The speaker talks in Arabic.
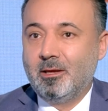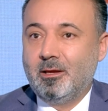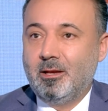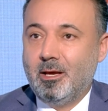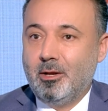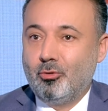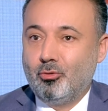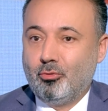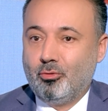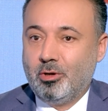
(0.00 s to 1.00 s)

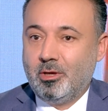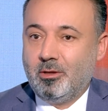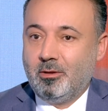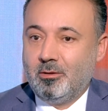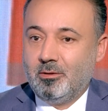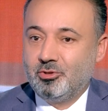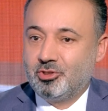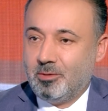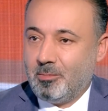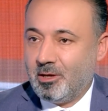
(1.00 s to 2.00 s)
لانه
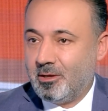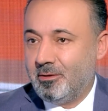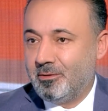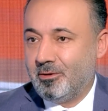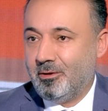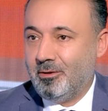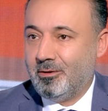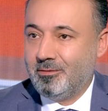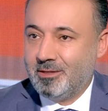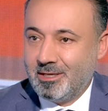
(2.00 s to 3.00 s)
الجامعه كل
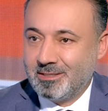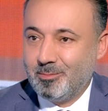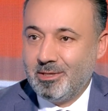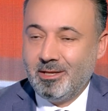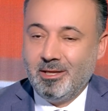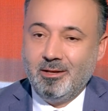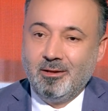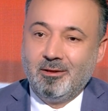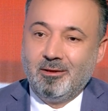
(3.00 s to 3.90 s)
النهار الدرس بالليل